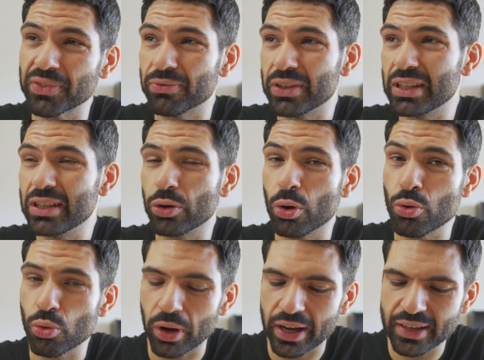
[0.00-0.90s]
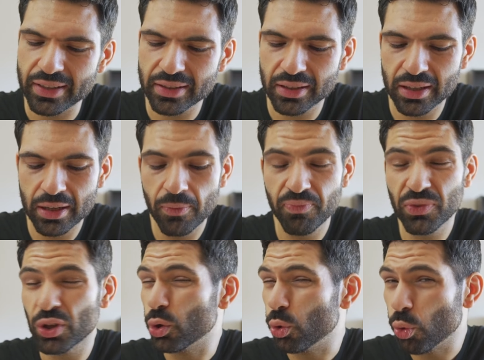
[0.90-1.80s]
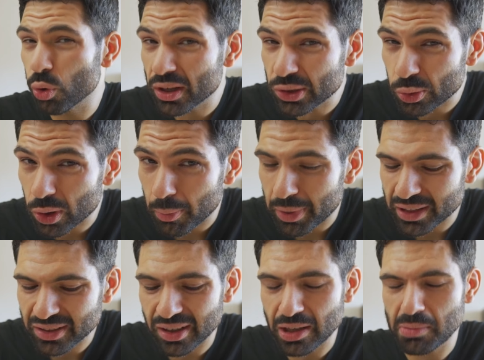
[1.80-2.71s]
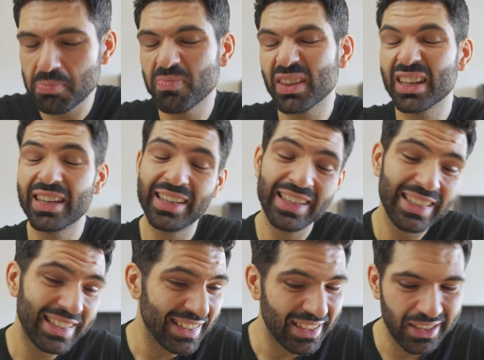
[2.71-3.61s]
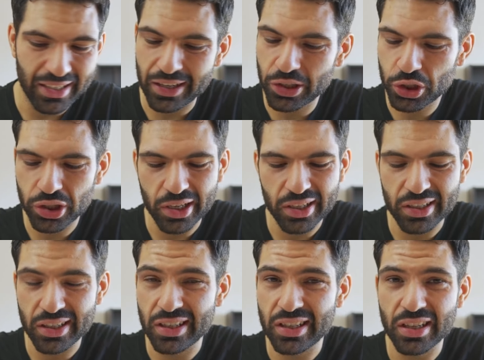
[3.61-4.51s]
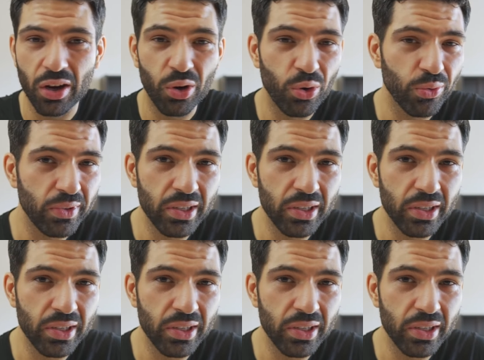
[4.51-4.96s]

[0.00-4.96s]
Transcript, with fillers: wie die Konkurrenz oder sogar besser, dann stechen die hier auch